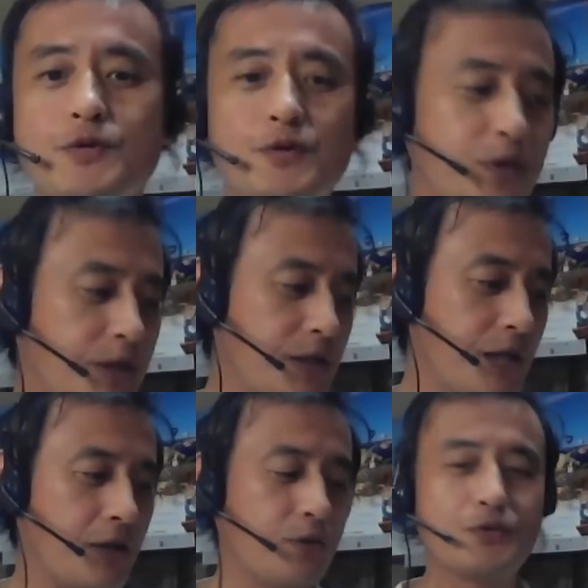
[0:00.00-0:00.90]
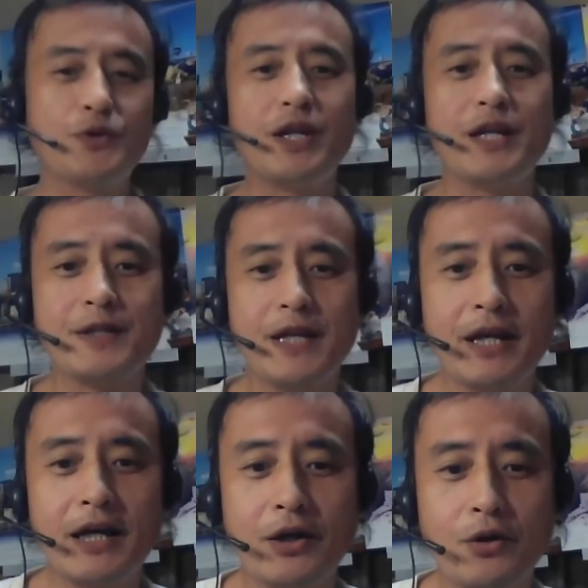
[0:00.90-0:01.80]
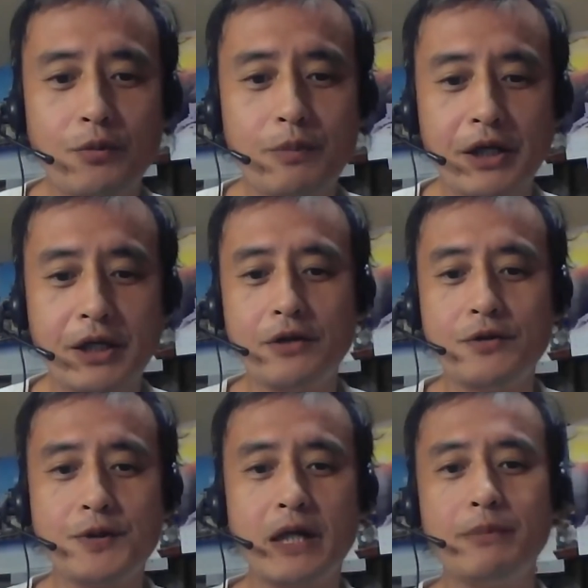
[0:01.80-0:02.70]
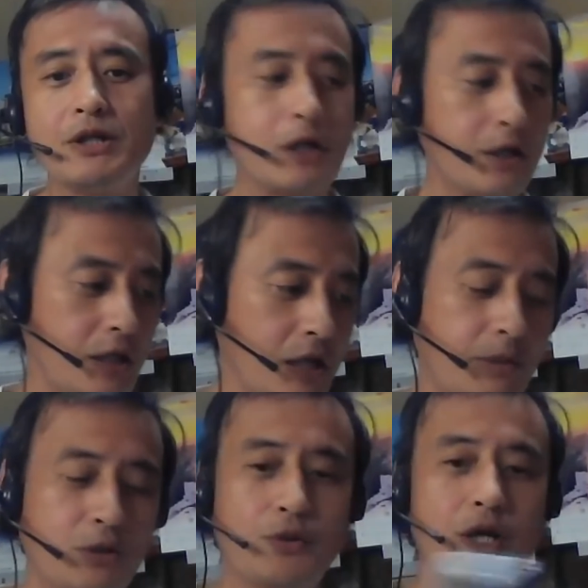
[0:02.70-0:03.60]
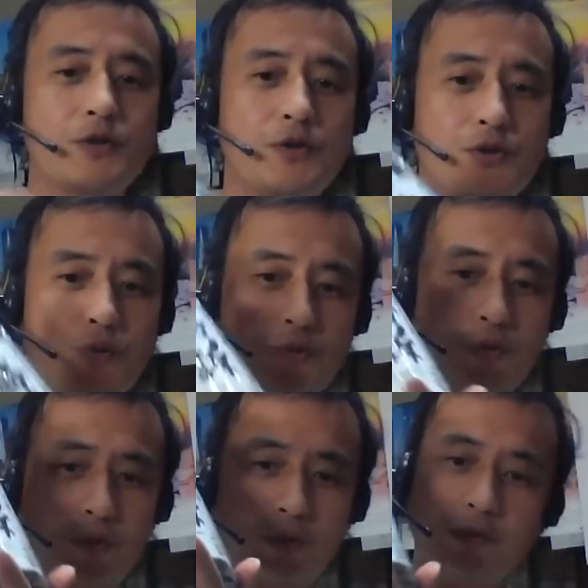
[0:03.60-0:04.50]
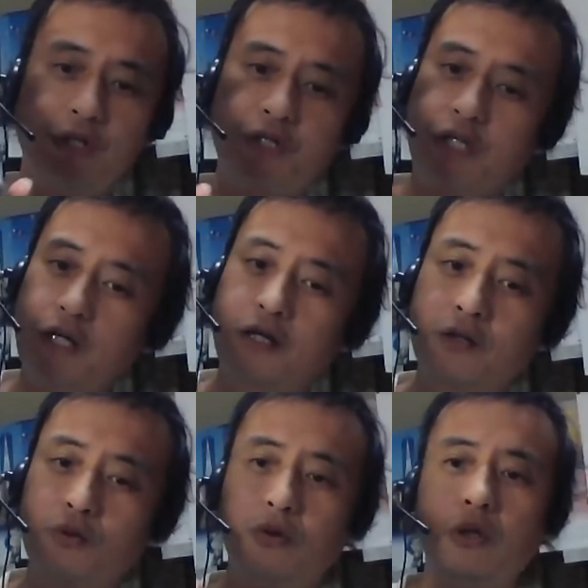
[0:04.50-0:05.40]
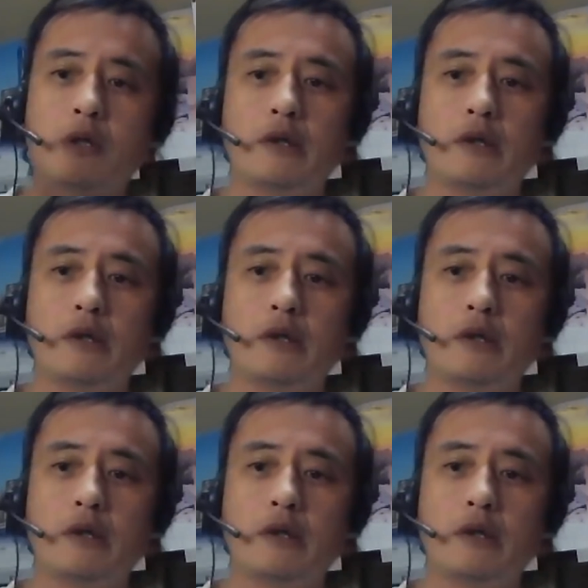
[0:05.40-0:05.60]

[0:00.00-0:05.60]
を続い、2件除いてですね、あのまあ、企画されましたんで、まあ、とりあえず勝訴に近いかなと。